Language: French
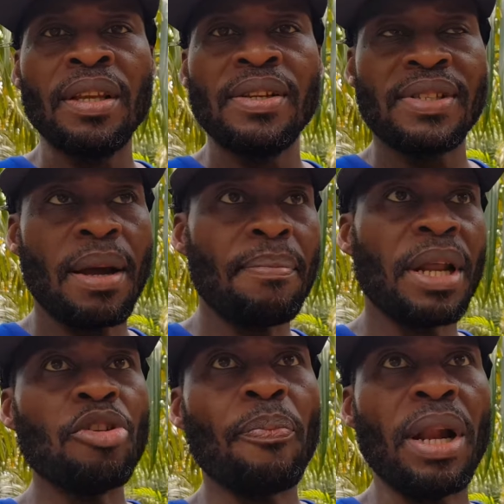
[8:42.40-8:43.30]
100
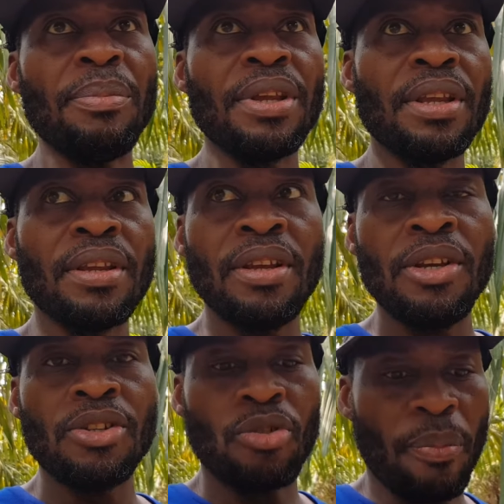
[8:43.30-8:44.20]
plants de palmiers.
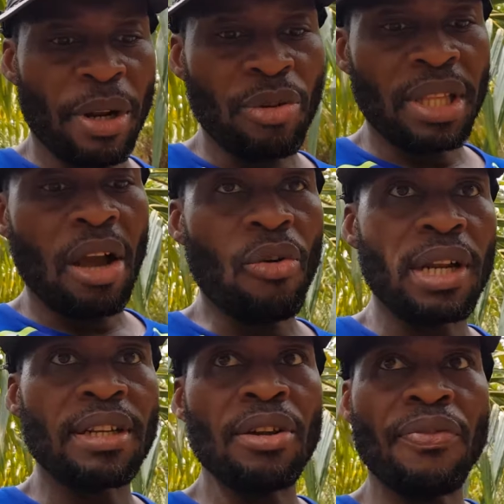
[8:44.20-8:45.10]
Son patron était encore en
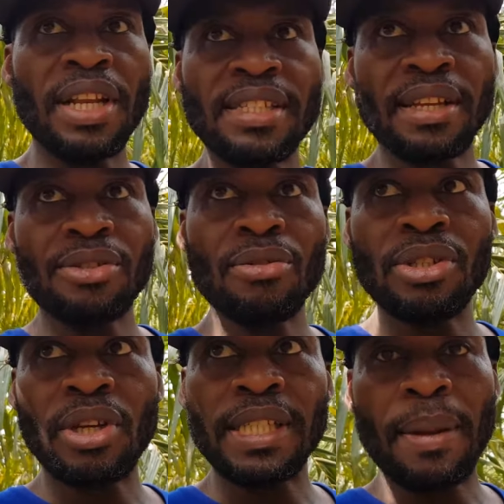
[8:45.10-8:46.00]
train de faire l'extension de
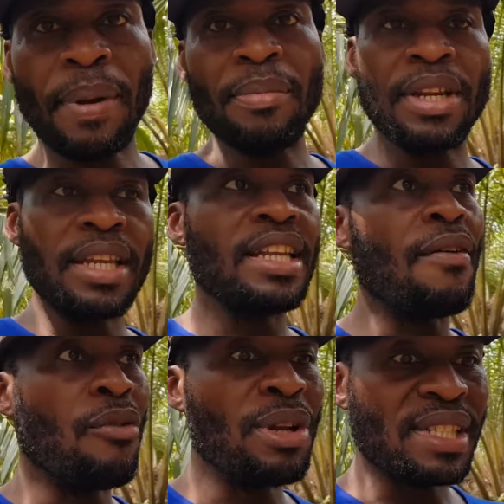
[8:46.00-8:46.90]
sa, palmerie. Il a
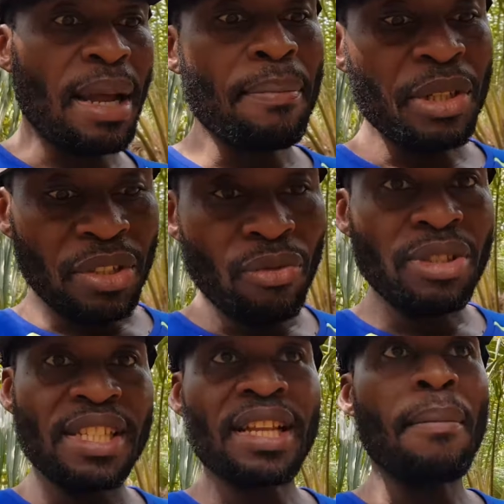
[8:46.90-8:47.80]
volé 100, je vous
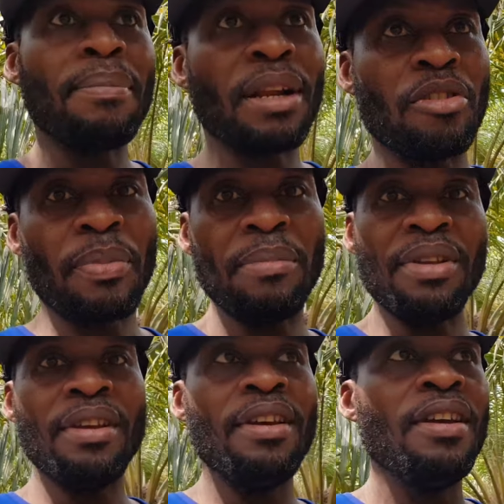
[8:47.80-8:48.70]
dis 100 plants de palmiers
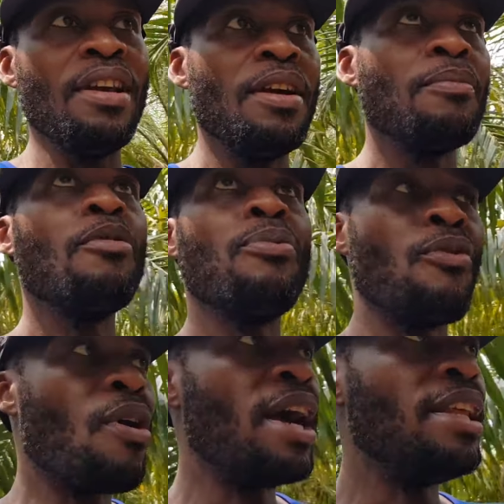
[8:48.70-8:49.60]
pour
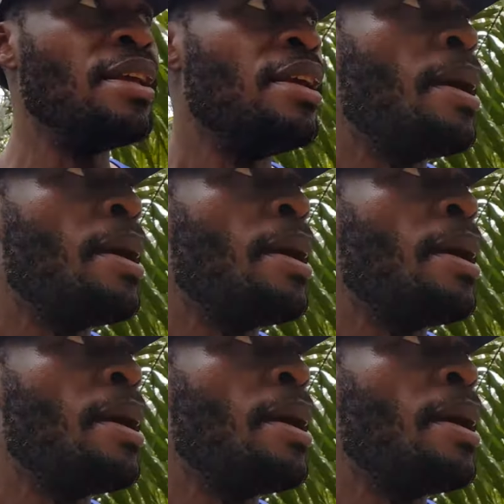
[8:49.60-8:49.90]
pouvoir aller